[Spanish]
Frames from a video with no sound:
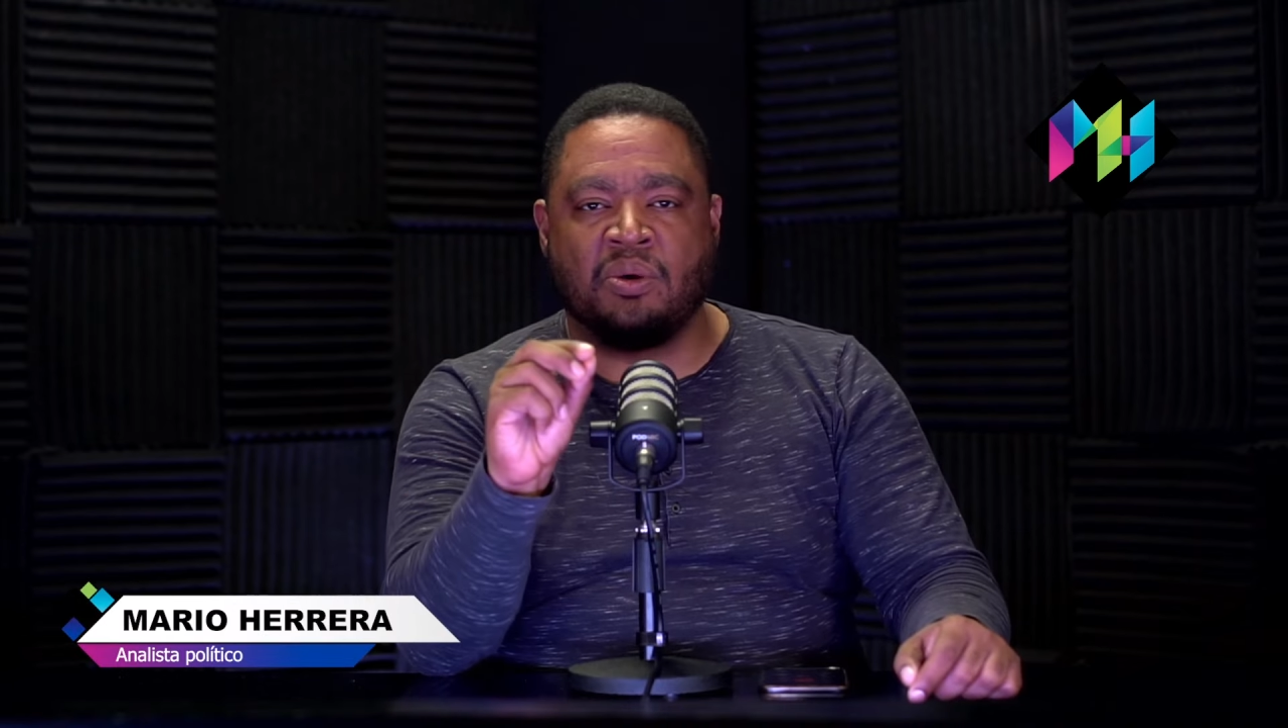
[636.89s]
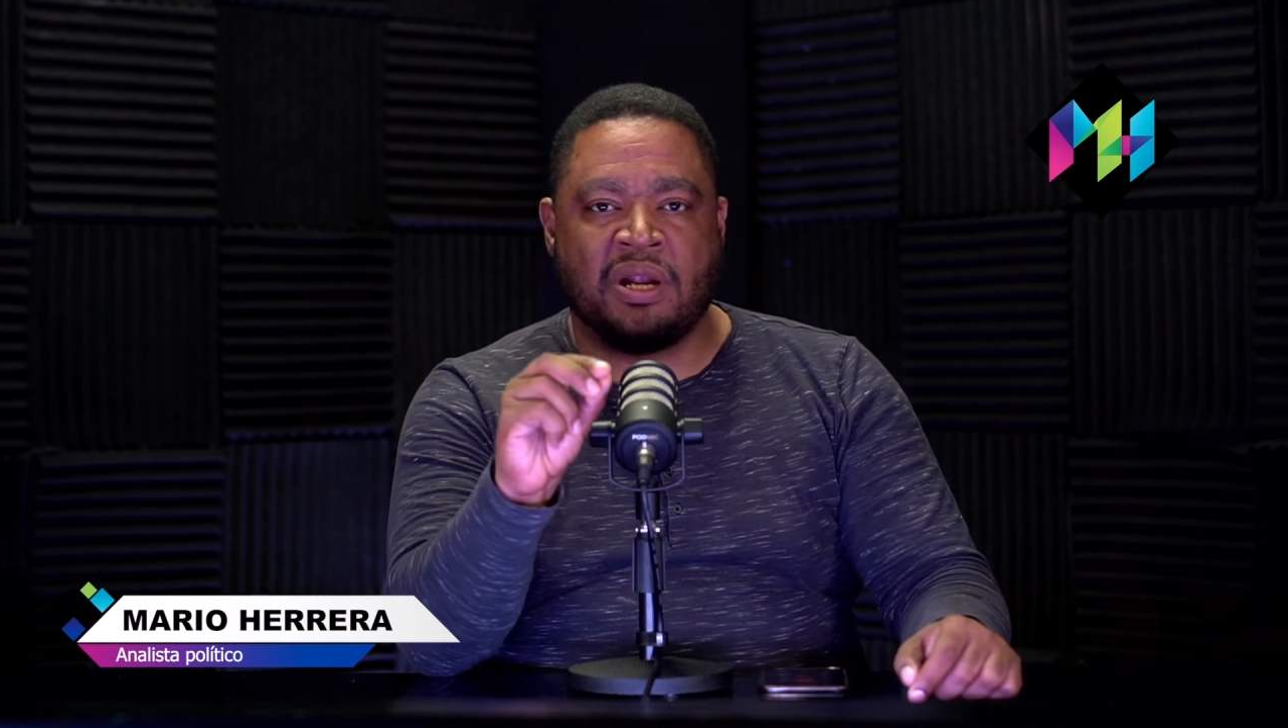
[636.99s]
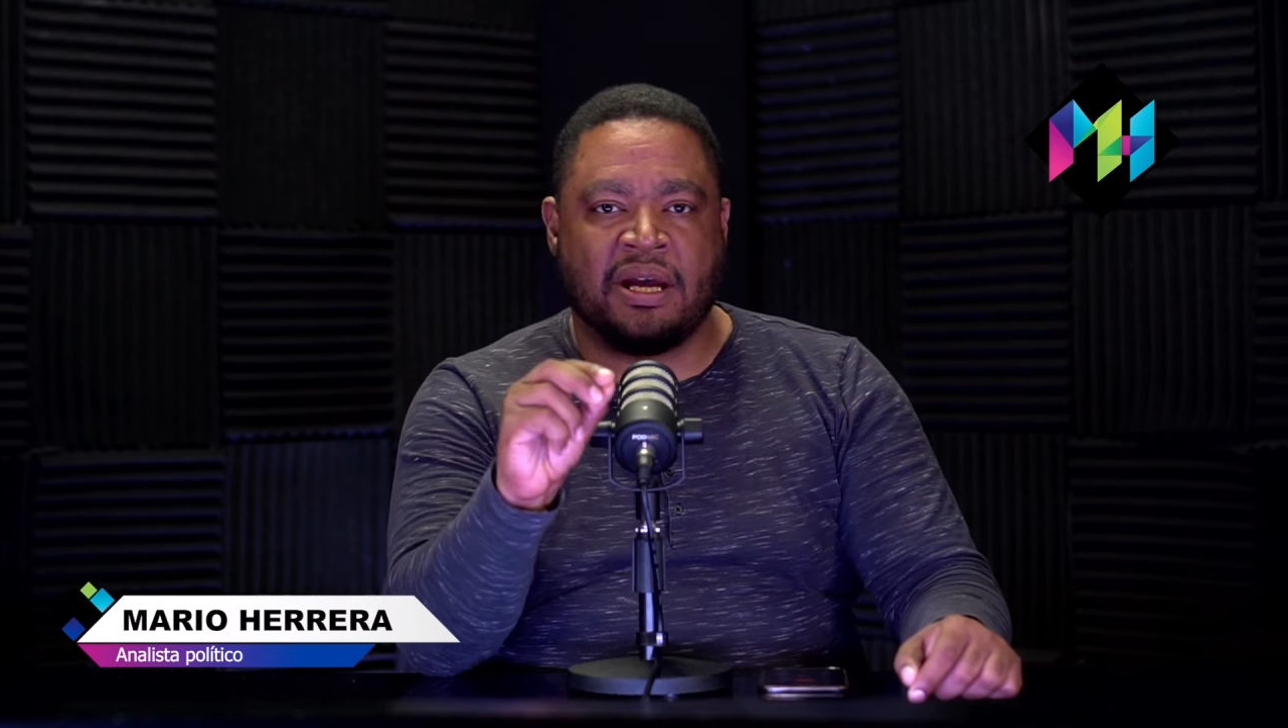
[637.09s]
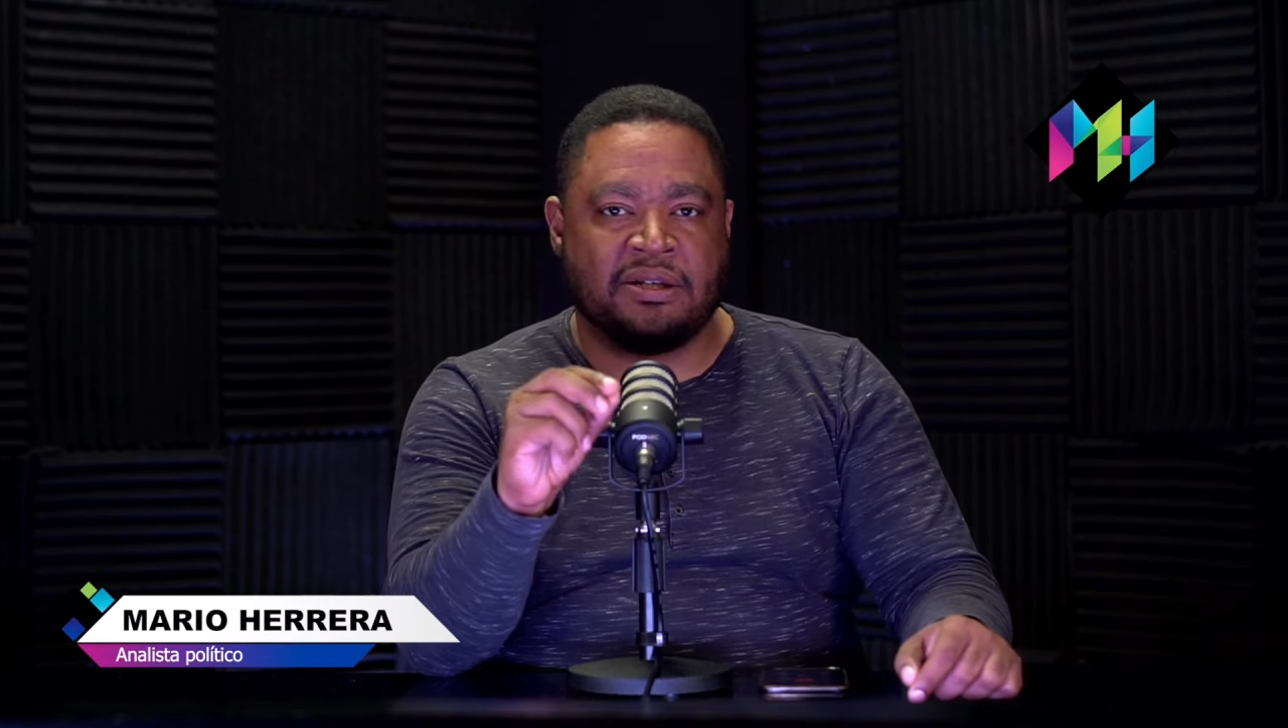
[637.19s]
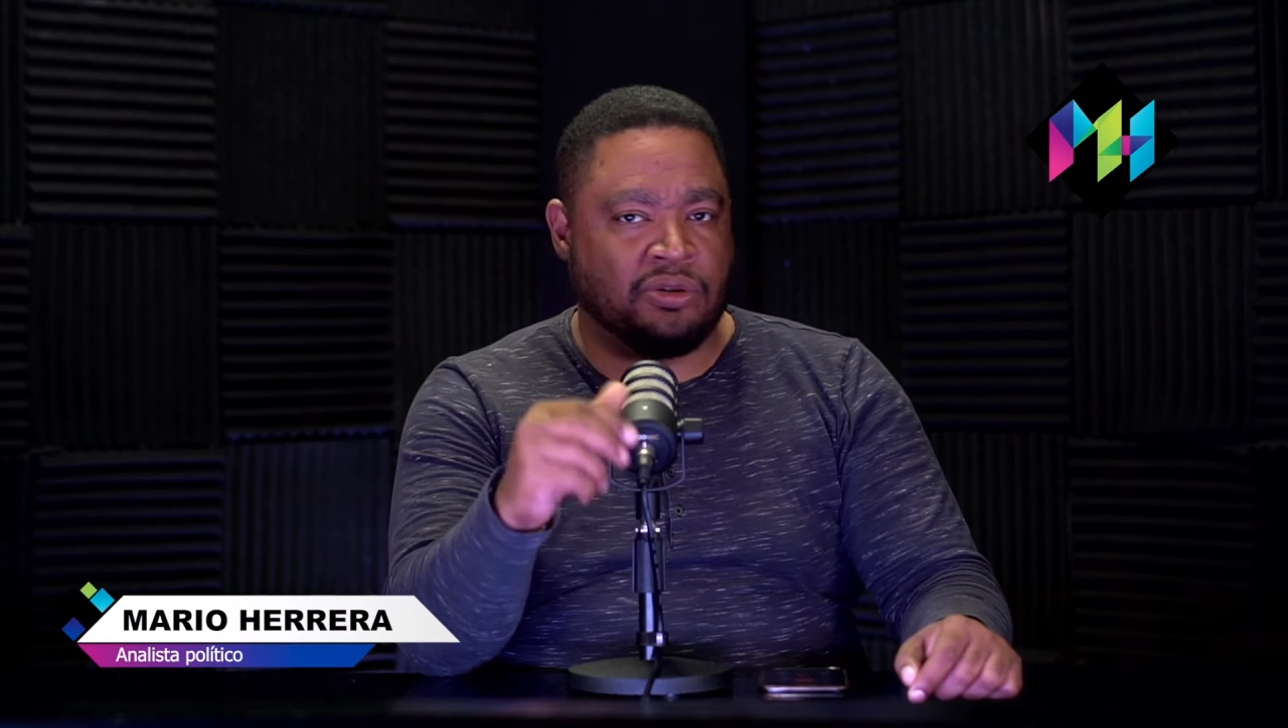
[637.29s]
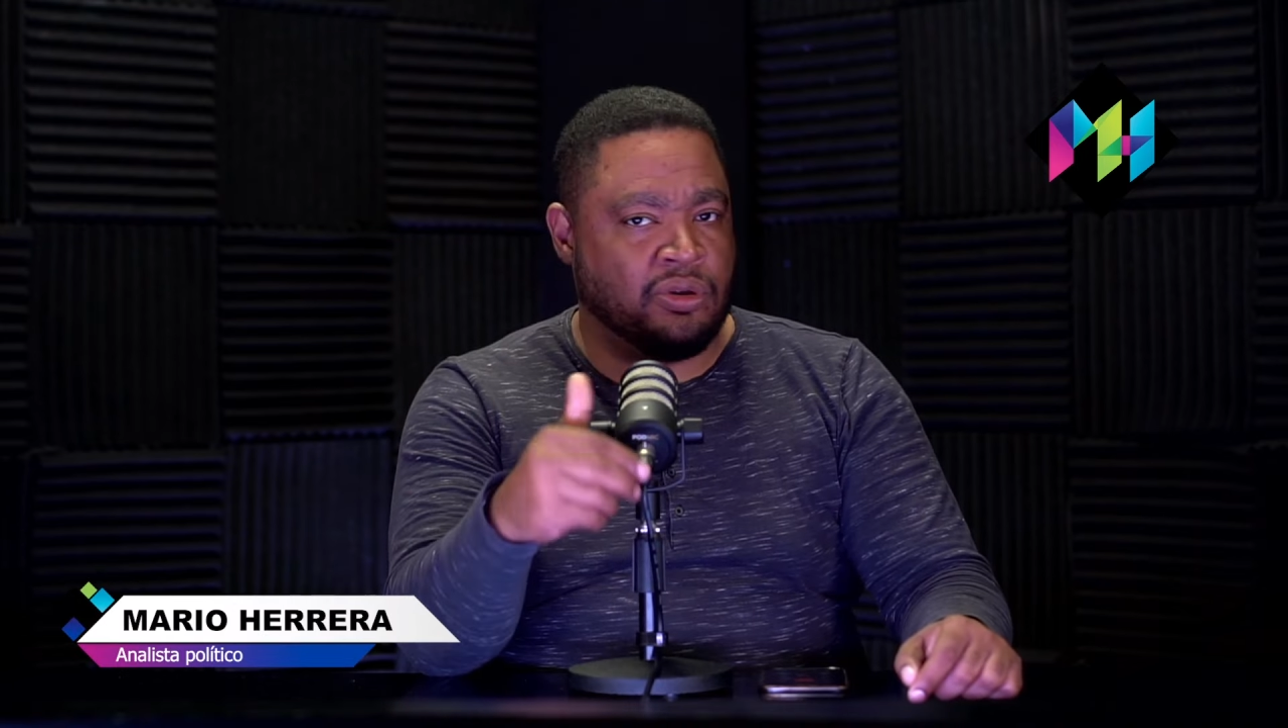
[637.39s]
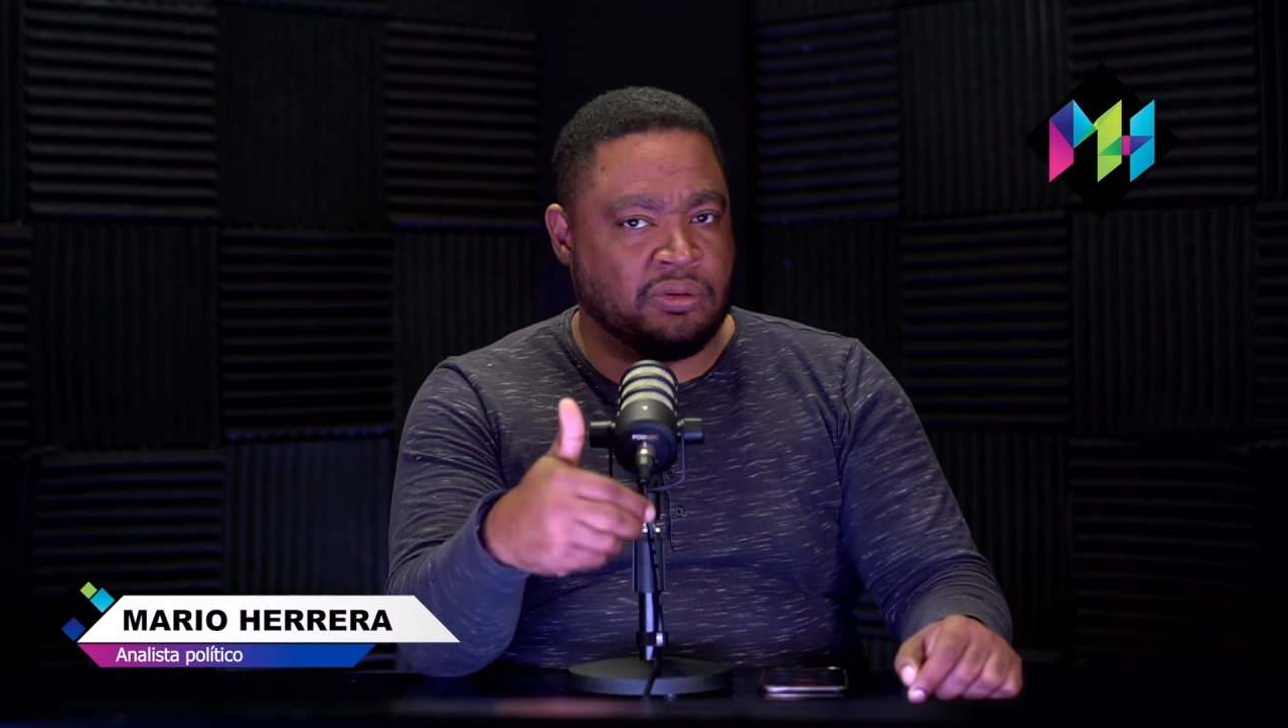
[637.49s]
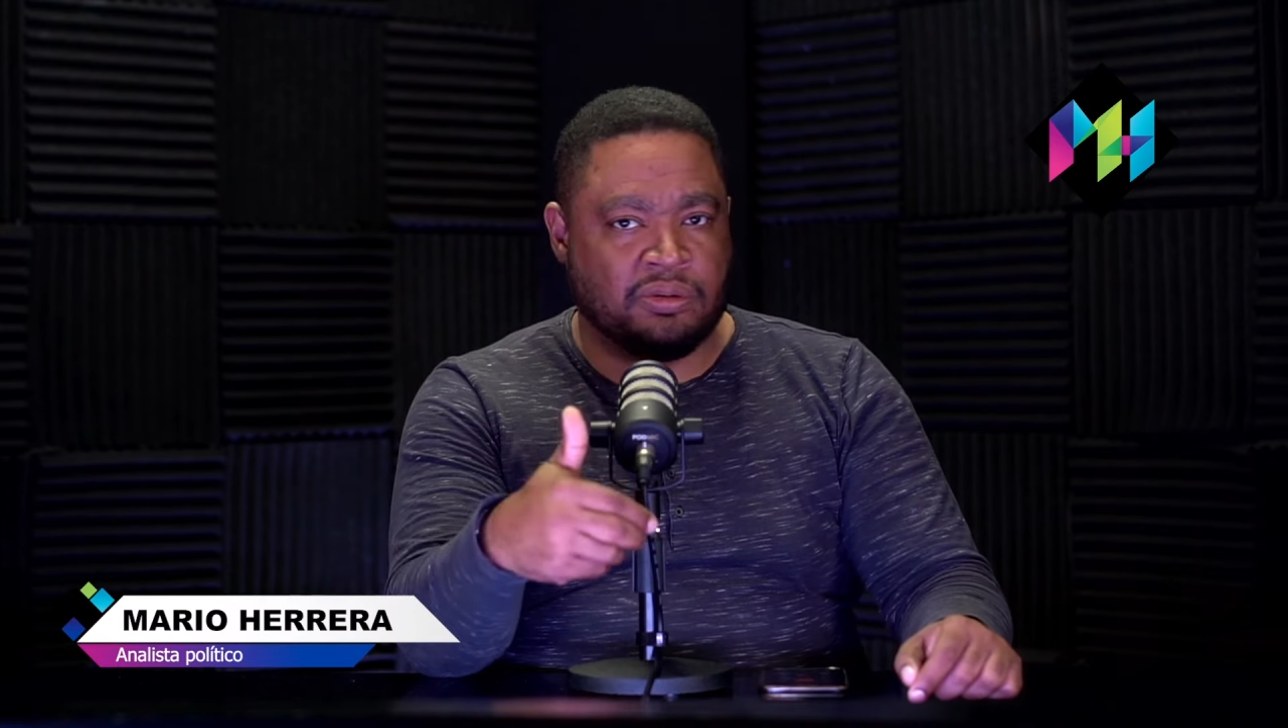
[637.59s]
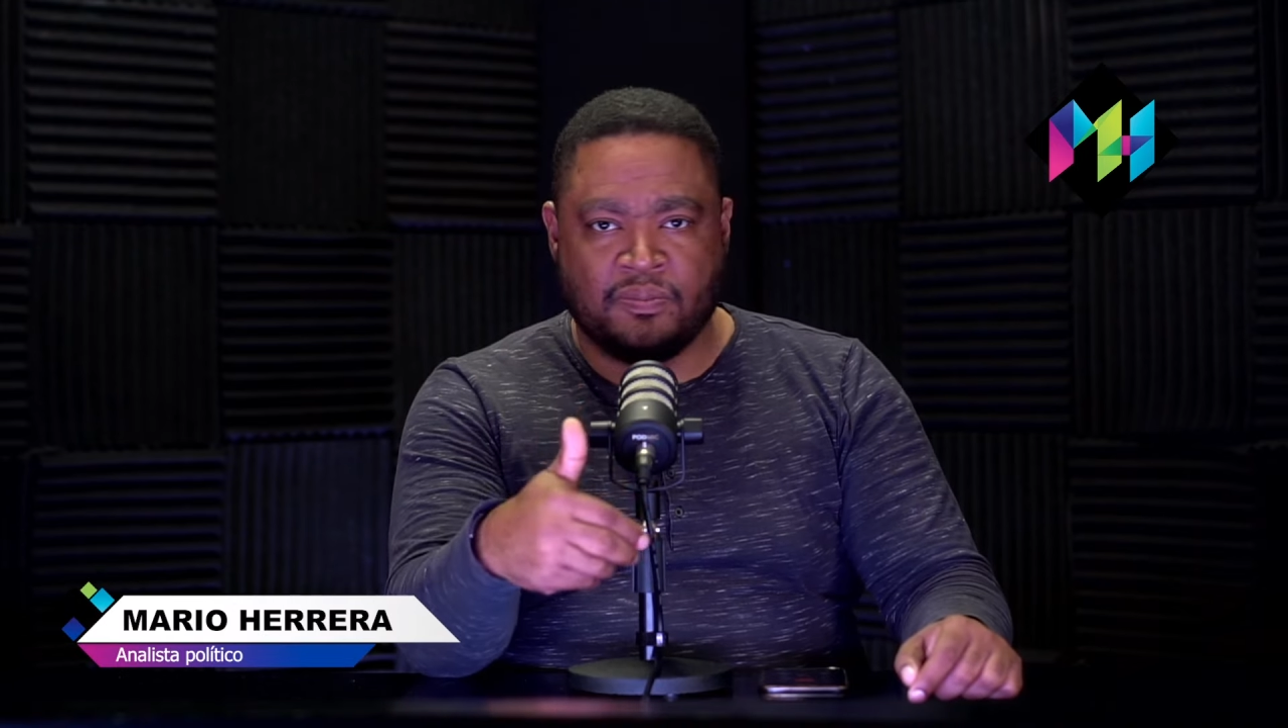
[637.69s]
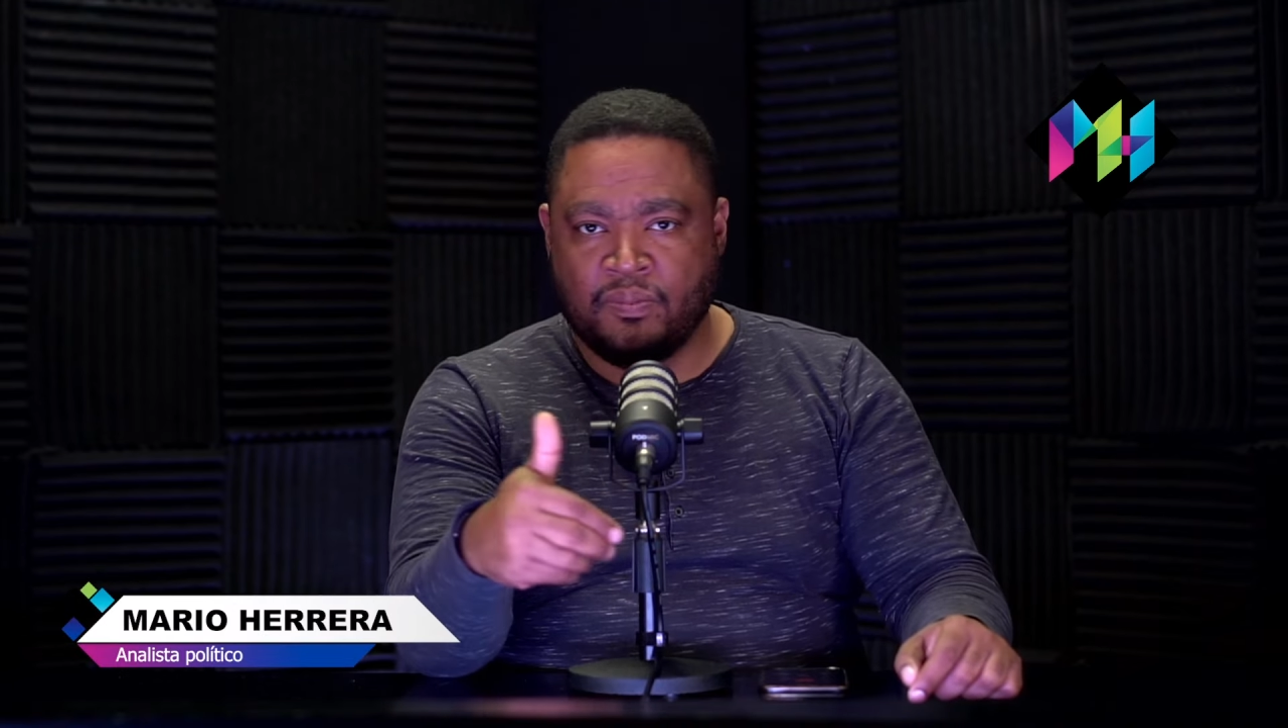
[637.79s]
haga una
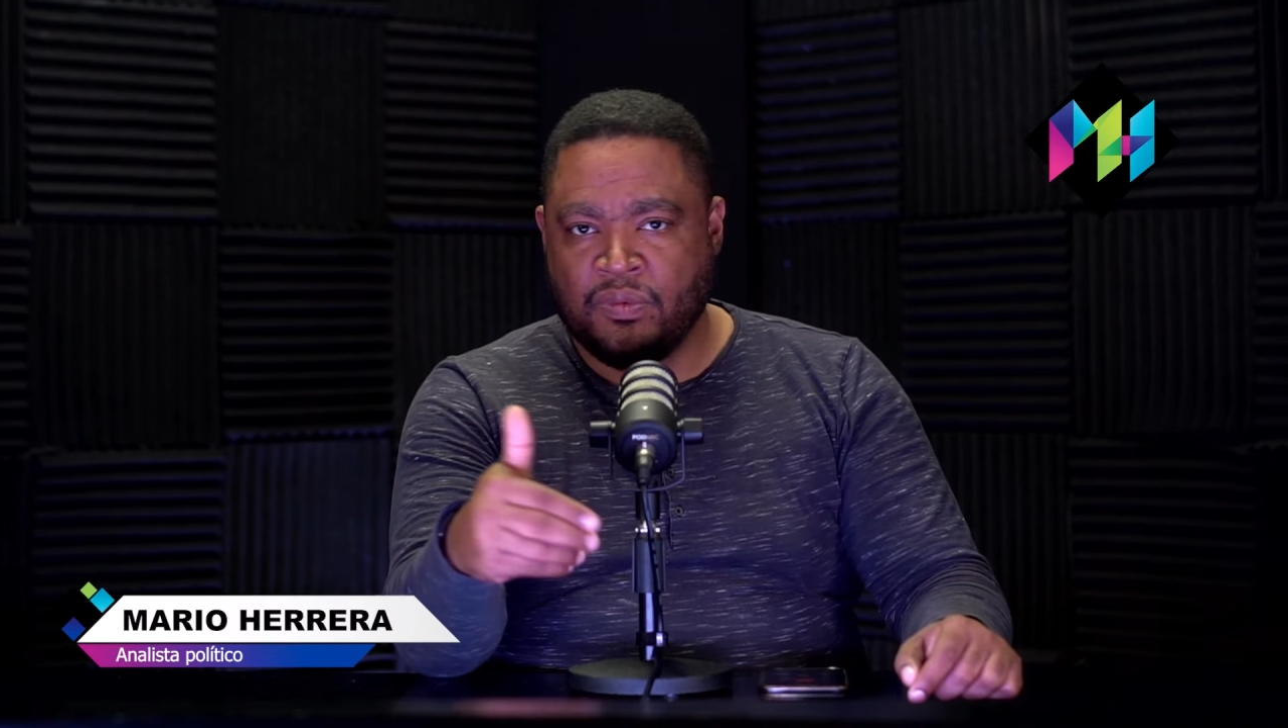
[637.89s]
gestión